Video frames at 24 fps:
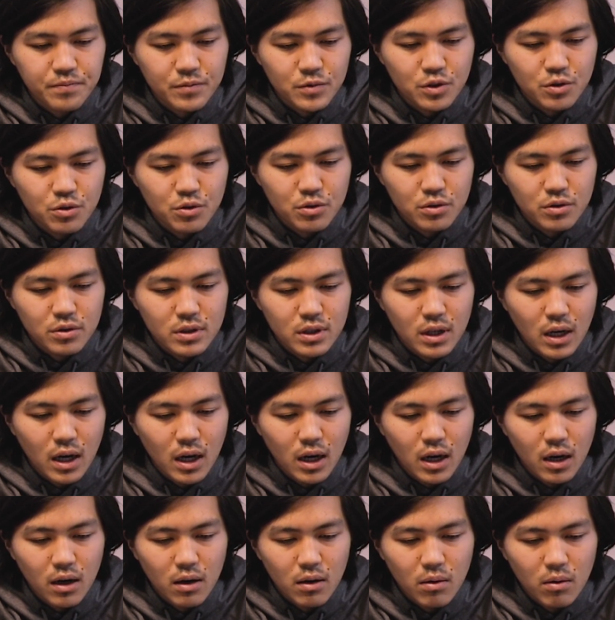de
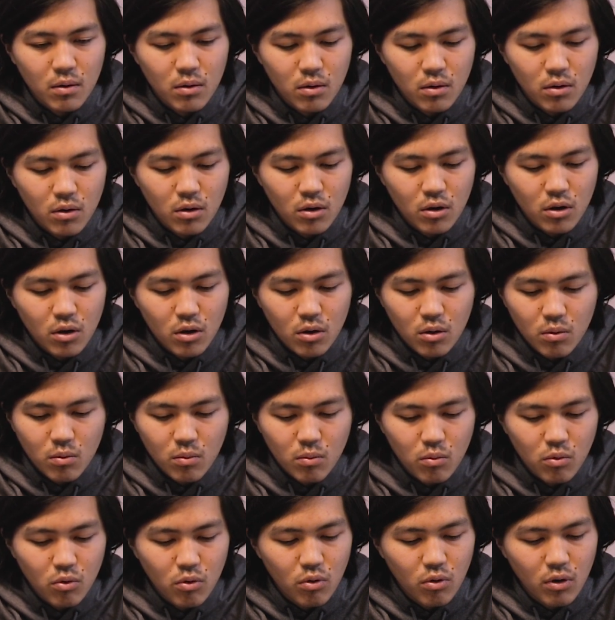
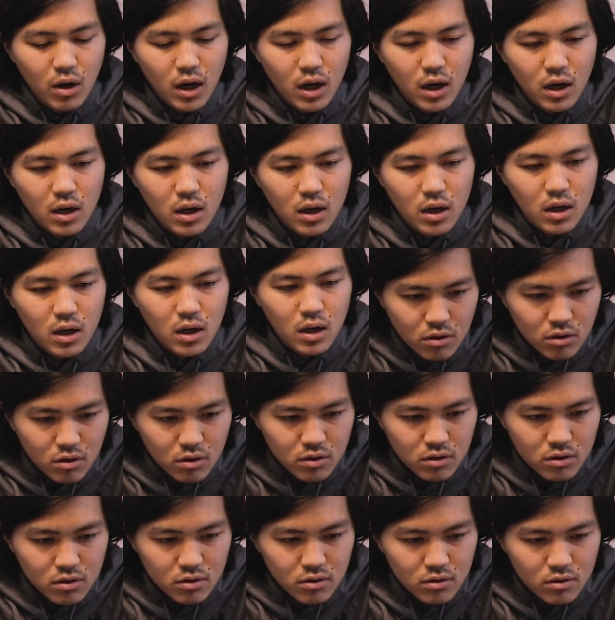t'avoir
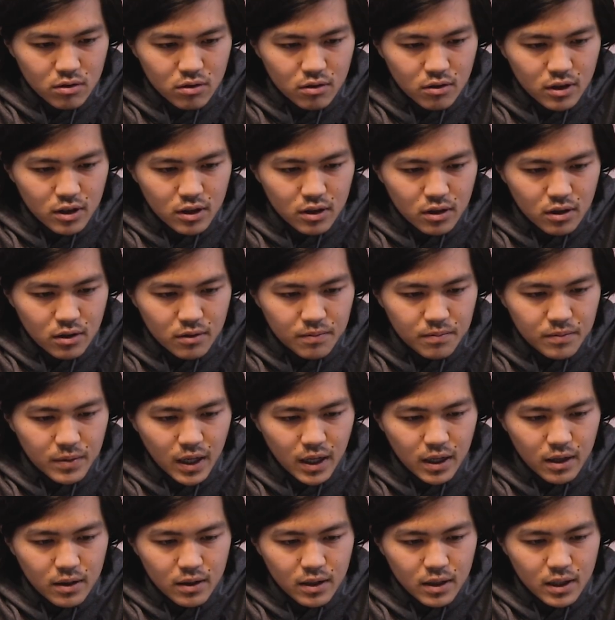rencontré。
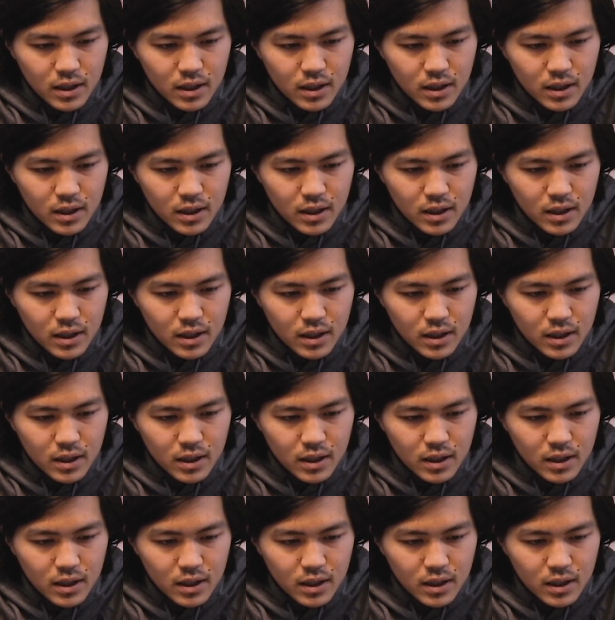はい。